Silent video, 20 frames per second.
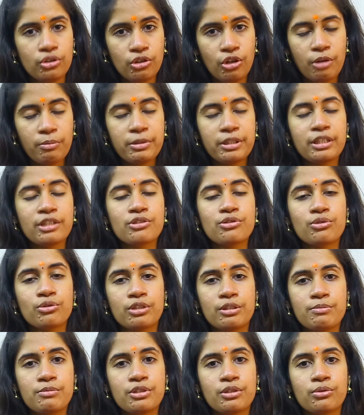కామన్గా
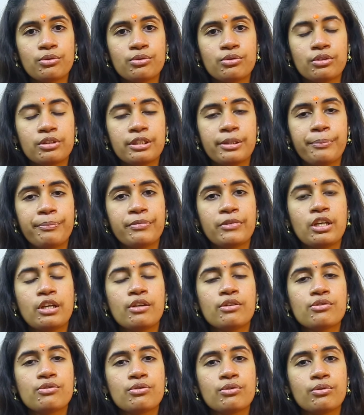చూడడం జరుగుతుంది
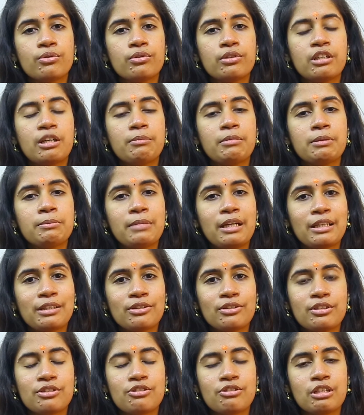సో కమింగ్ బ్యాక్
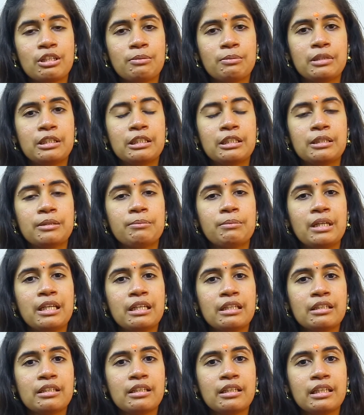టు ద ట్రీట్మెంట్
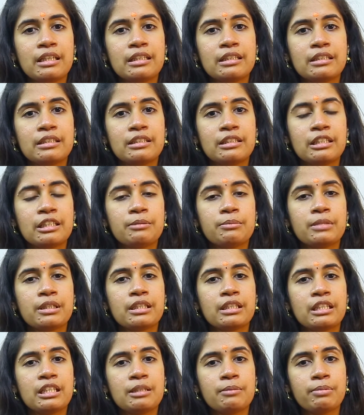మెయిన్గా ఏంటంటే
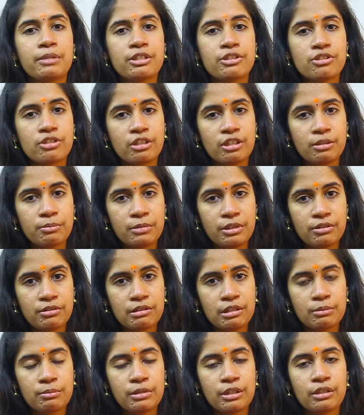మనకి పంచకర్మ
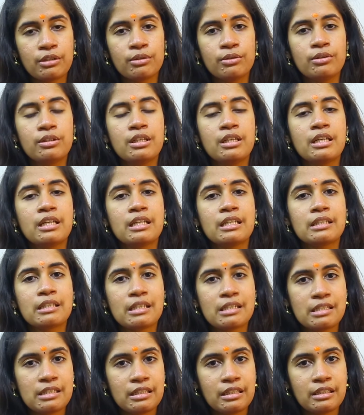ట్రీట్మెంట్లో
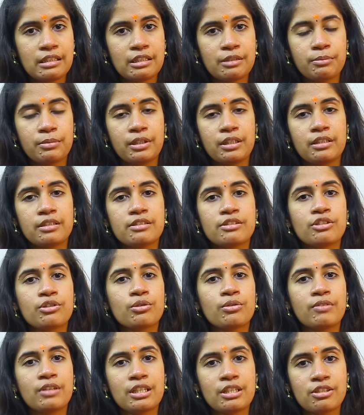నస్యకర్మ
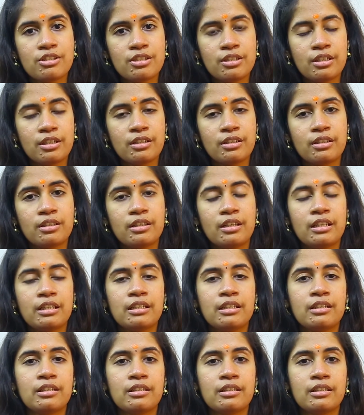శిరో విరేచన
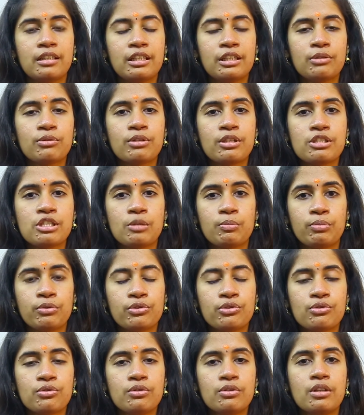అన్న అని కూడా
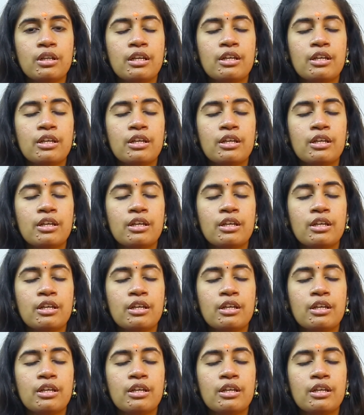చెప్పొచ్చు